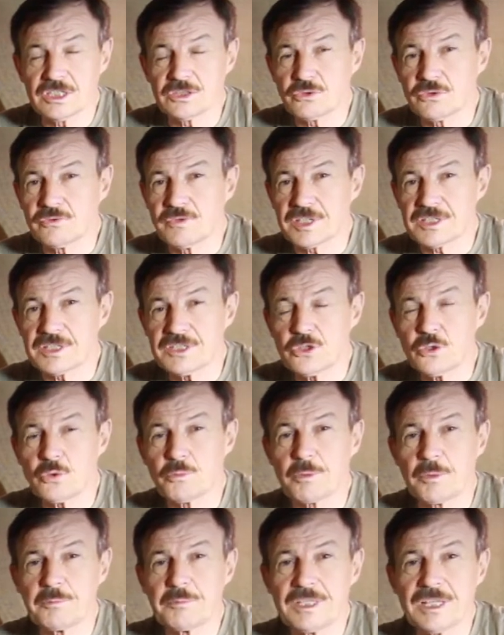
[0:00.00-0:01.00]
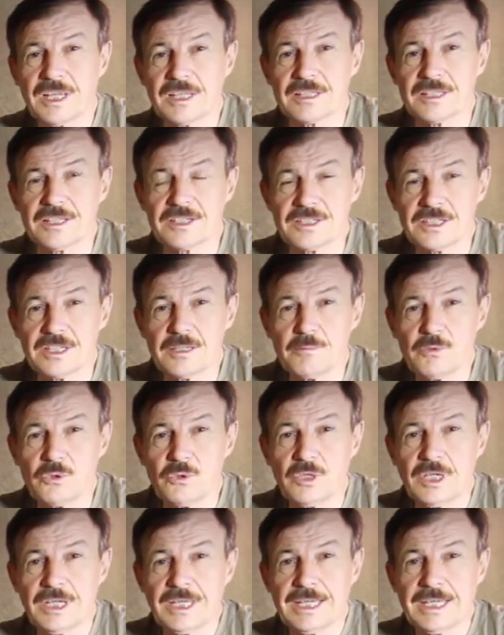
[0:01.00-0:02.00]
эту квартиру поменять на
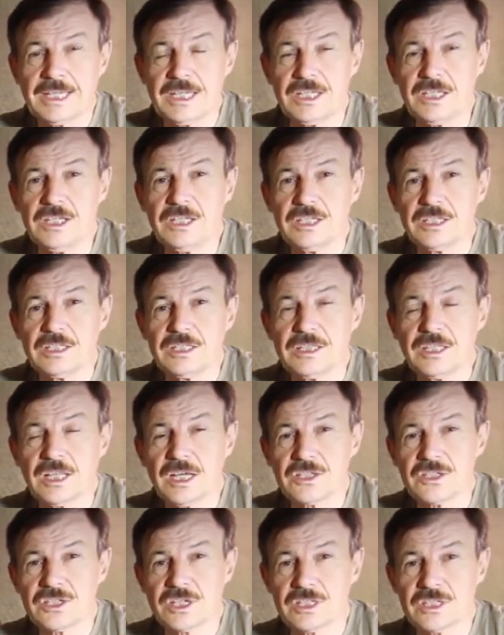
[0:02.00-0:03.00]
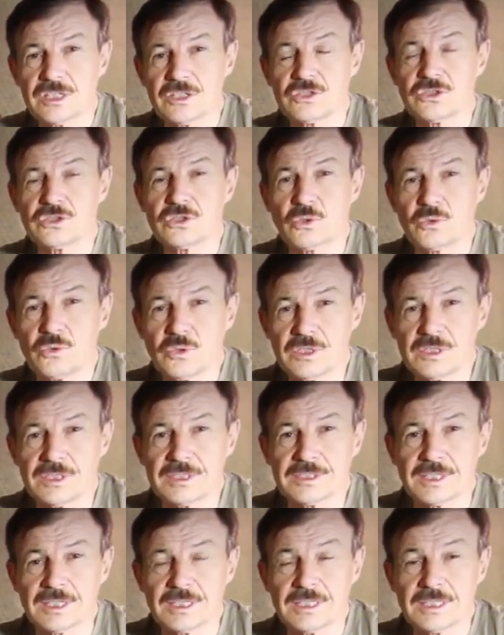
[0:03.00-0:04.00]
землю и начать
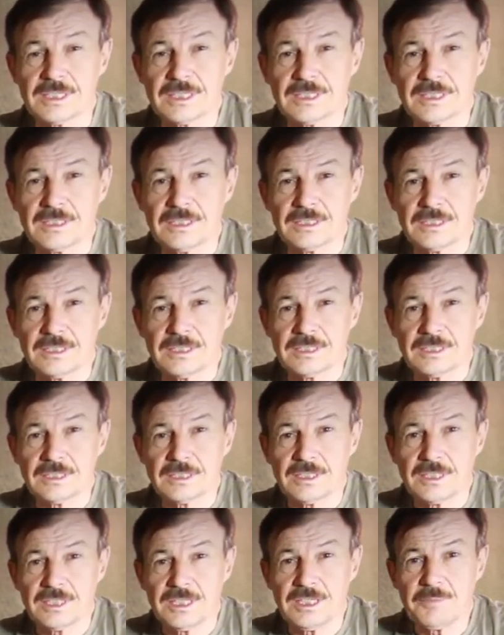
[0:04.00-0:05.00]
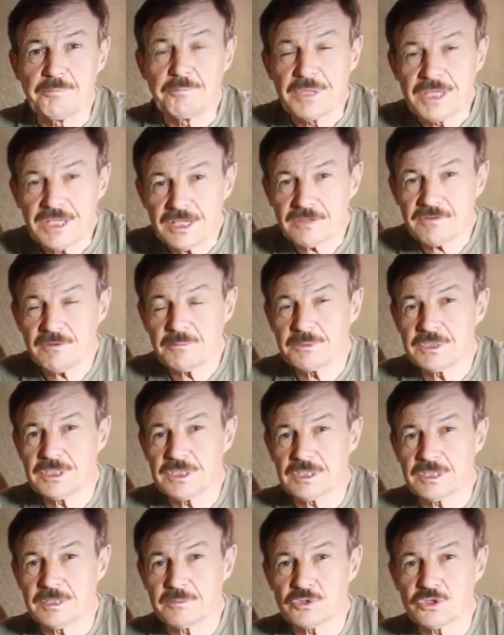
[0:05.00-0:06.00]
строиться. И первым
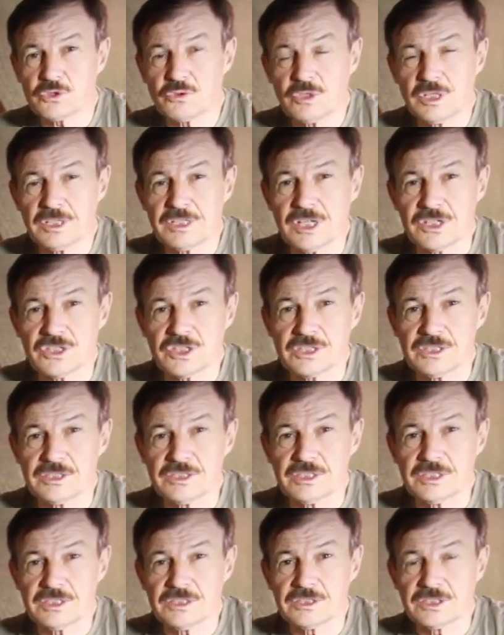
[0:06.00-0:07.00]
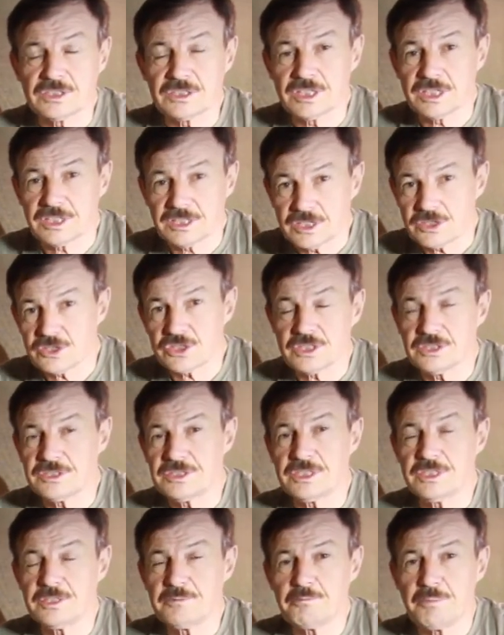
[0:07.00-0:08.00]
делом, что я начал делать, это я начал
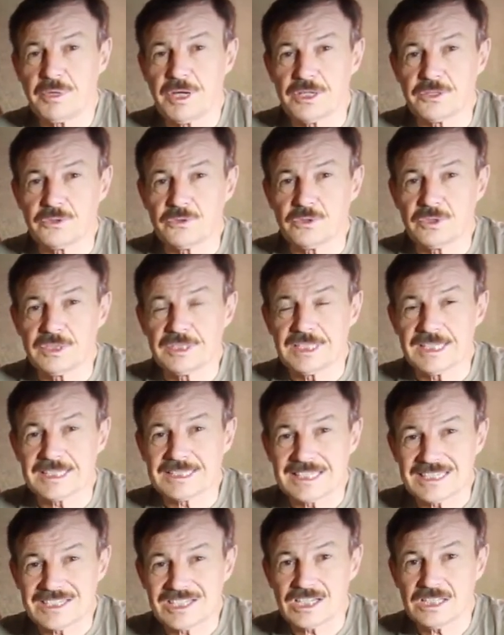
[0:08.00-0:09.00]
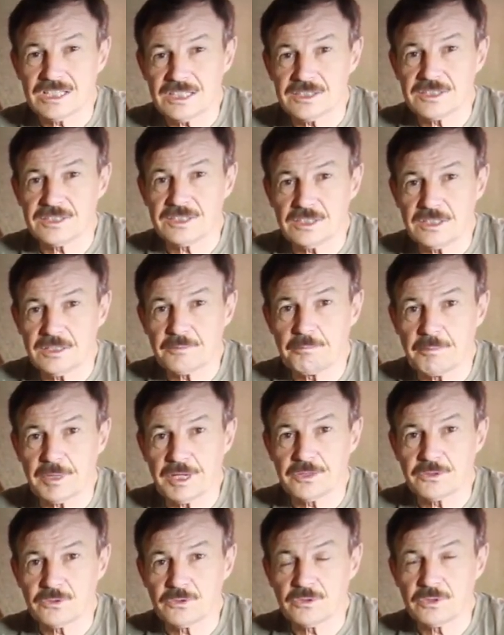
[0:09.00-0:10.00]
делать баню. Я сначала сделал
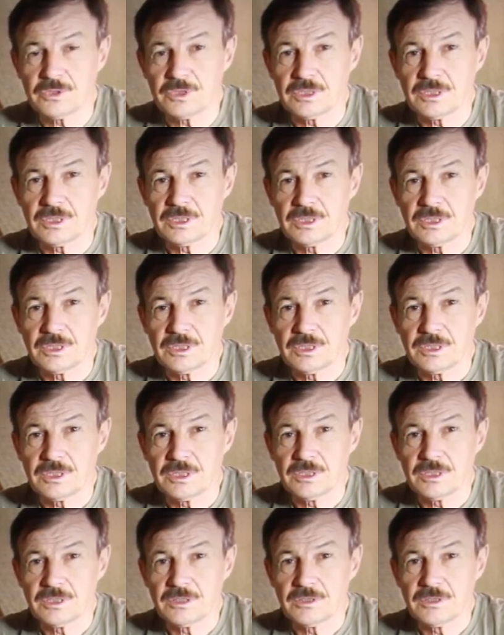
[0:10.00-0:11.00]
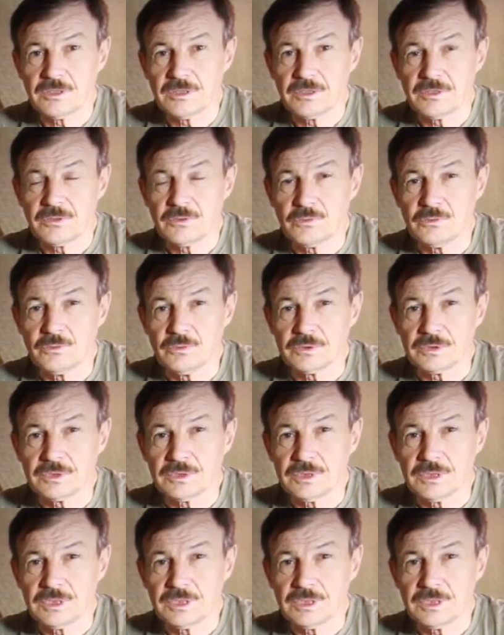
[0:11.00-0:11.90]
баню. Вот,